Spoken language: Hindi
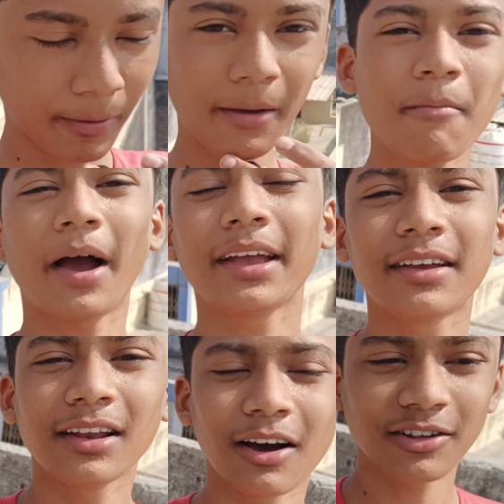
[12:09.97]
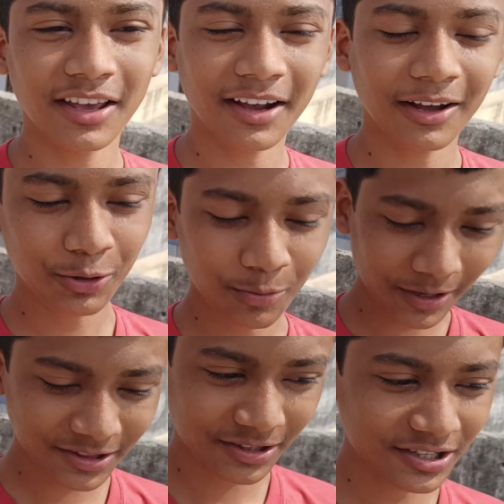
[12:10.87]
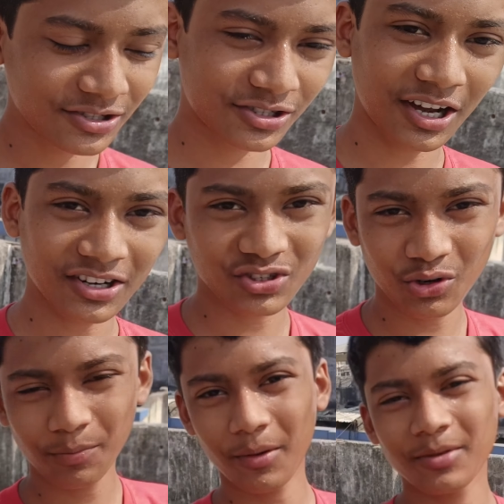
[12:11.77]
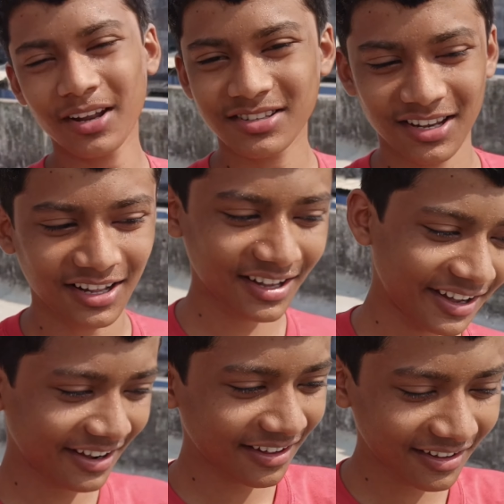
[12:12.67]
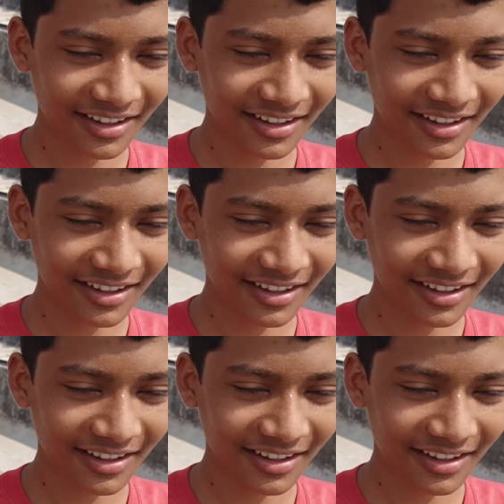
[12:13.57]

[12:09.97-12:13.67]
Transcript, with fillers: भाई माइक गीला हो जाएगा तो भाई तीन चार सौ रुपये मेरा चला जाएगा